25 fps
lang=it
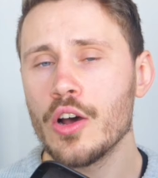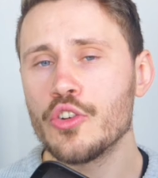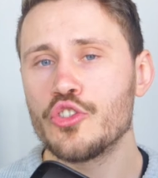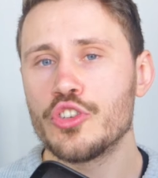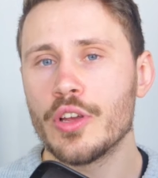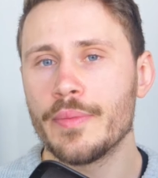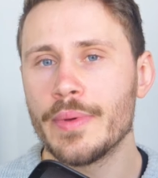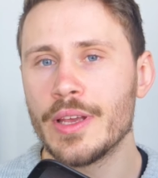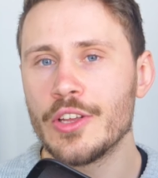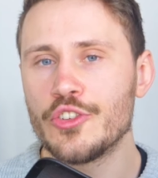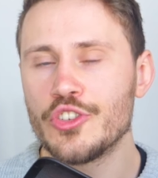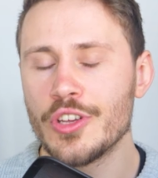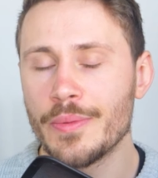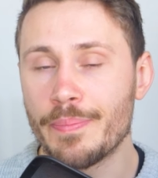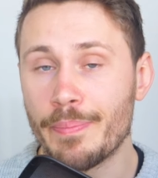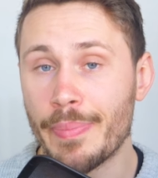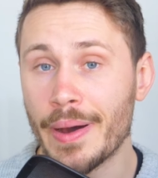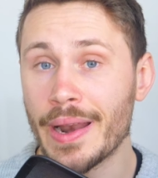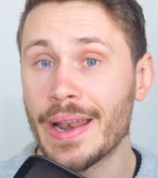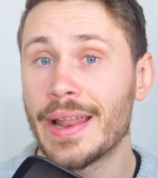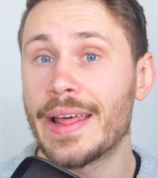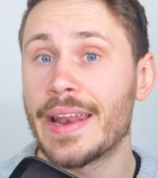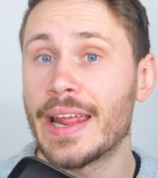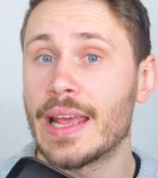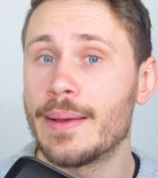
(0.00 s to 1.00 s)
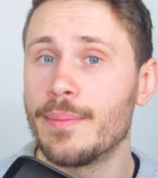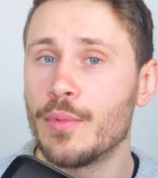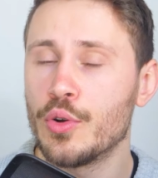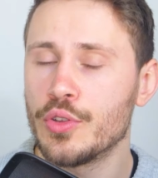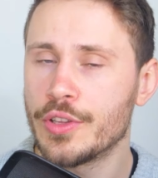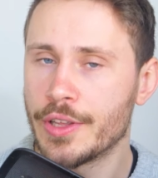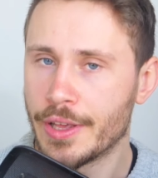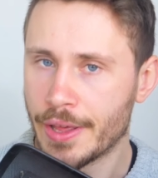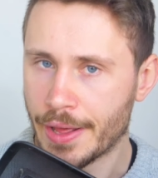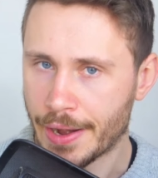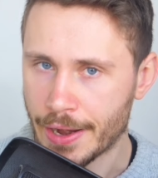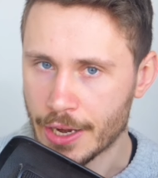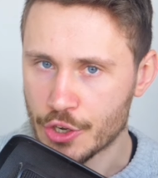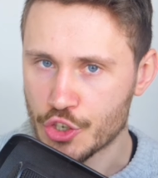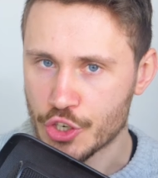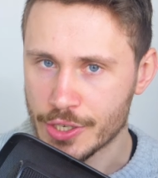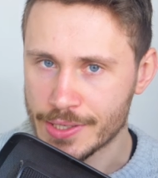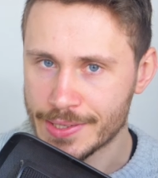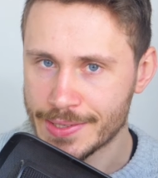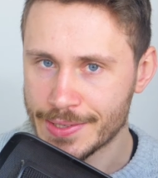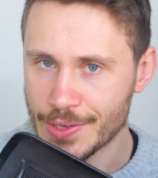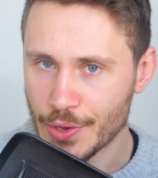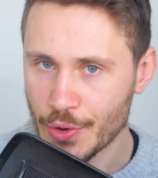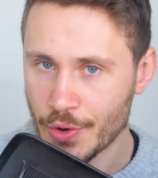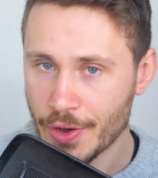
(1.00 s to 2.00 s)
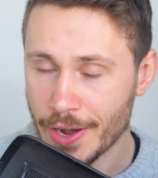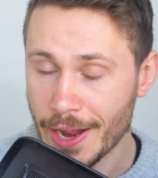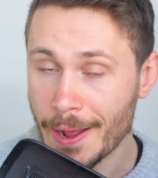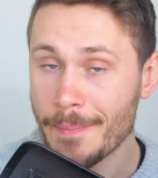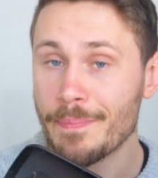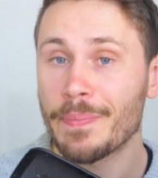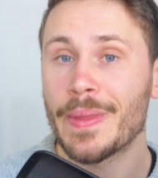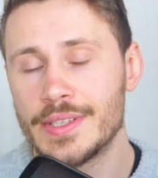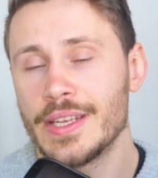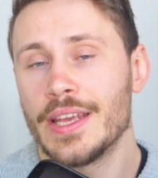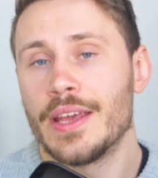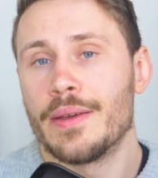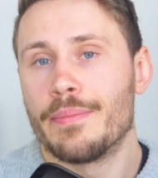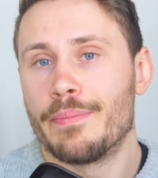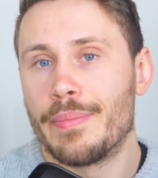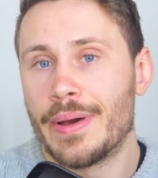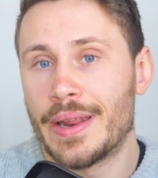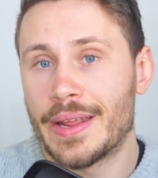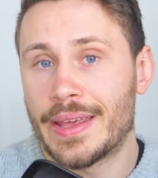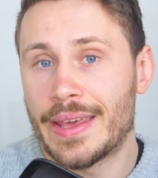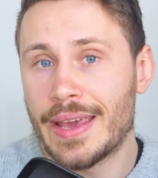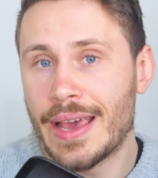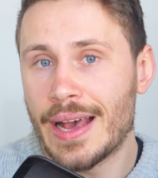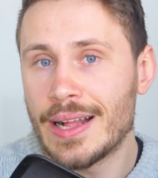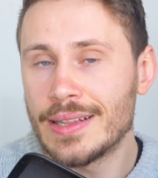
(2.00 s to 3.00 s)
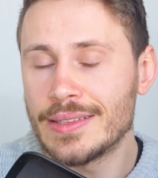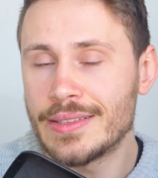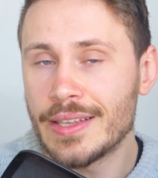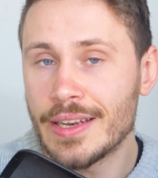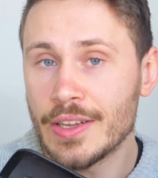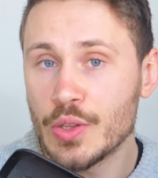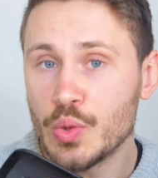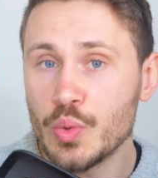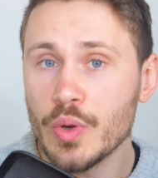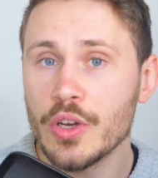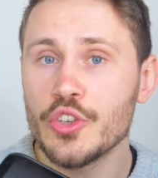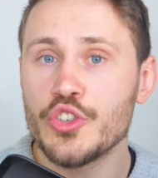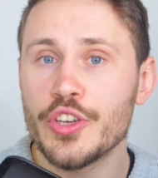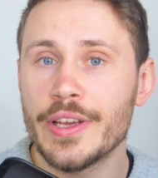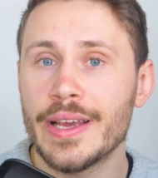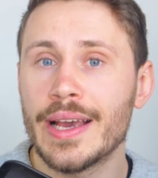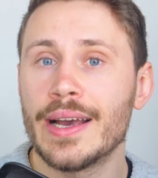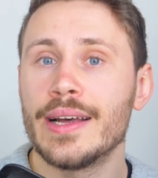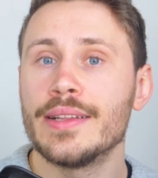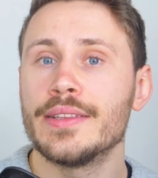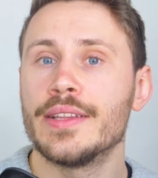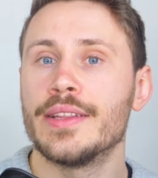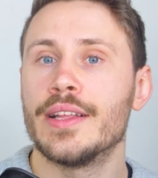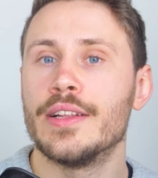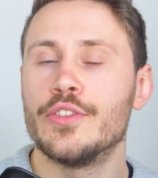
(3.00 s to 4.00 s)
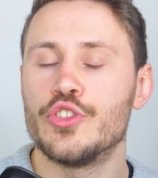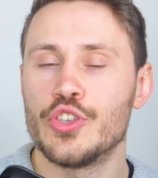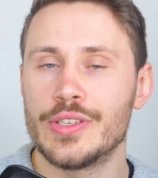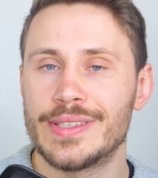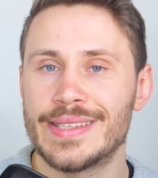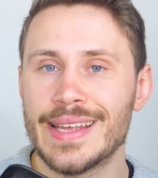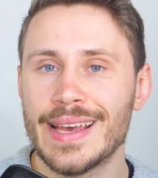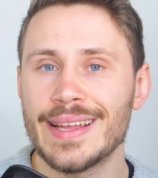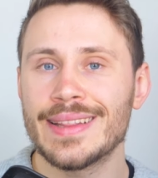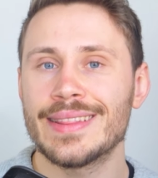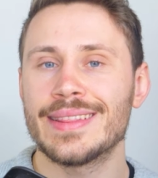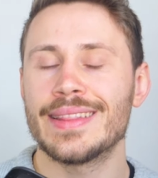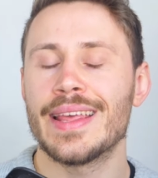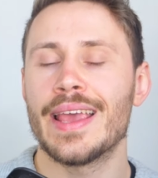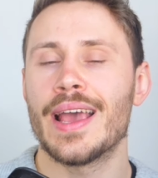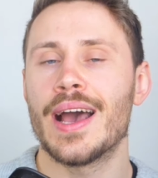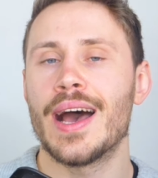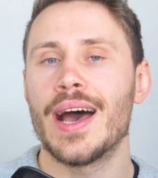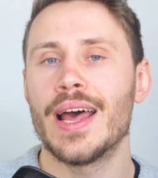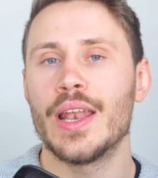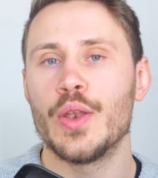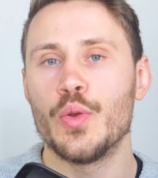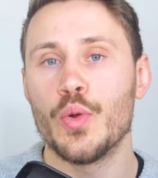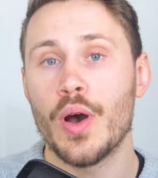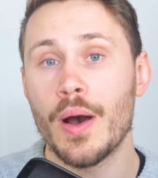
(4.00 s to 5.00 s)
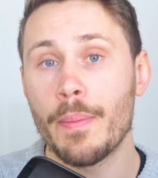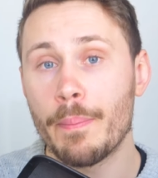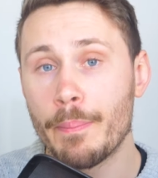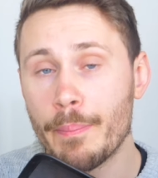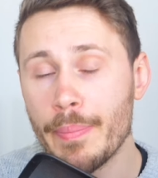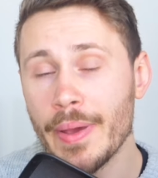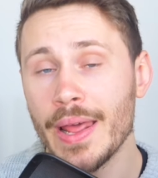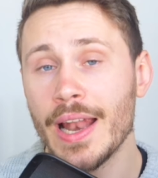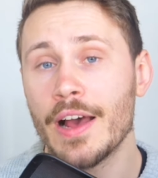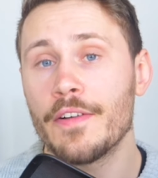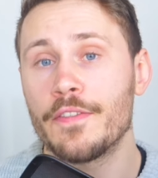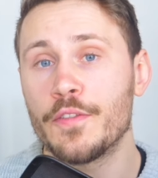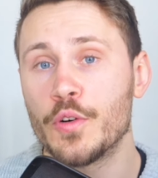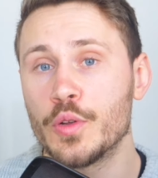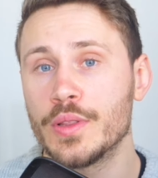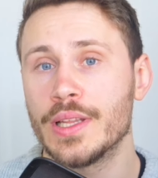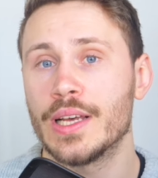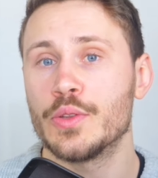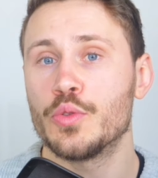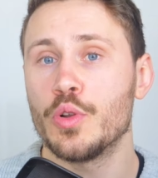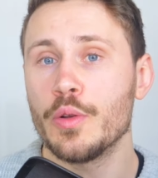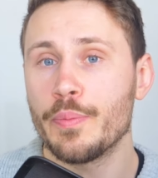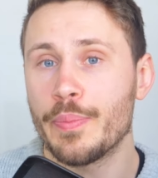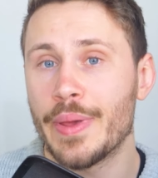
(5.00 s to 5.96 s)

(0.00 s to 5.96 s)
Oggi amici parleremo di recessione. Sì, perché altri due giganti del G7 hanno appena affondato